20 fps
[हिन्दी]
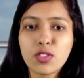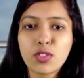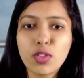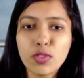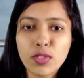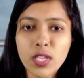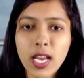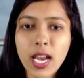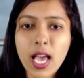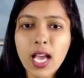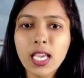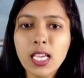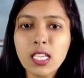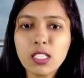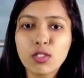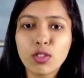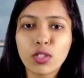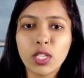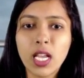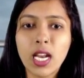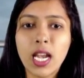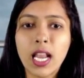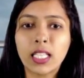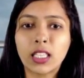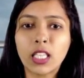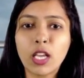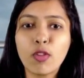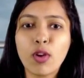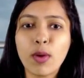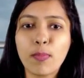शिवसेना की चुटकी
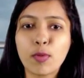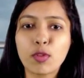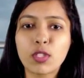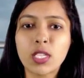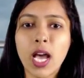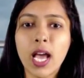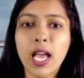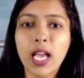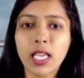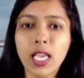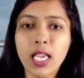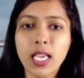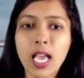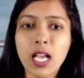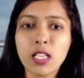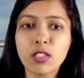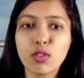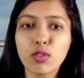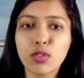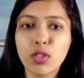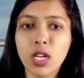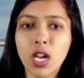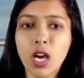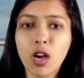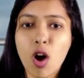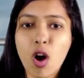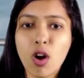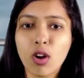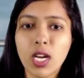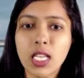लेते हुए पूछा है कि क्या शिवसेना
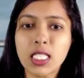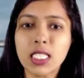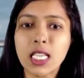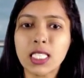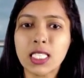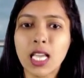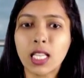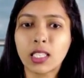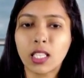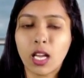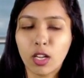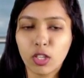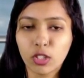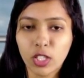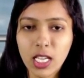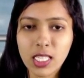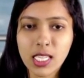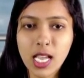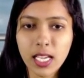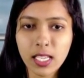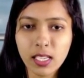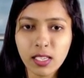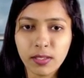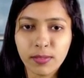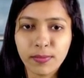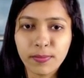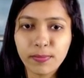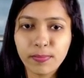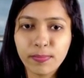कांग्रेस के साथ अयोध्या जाएगी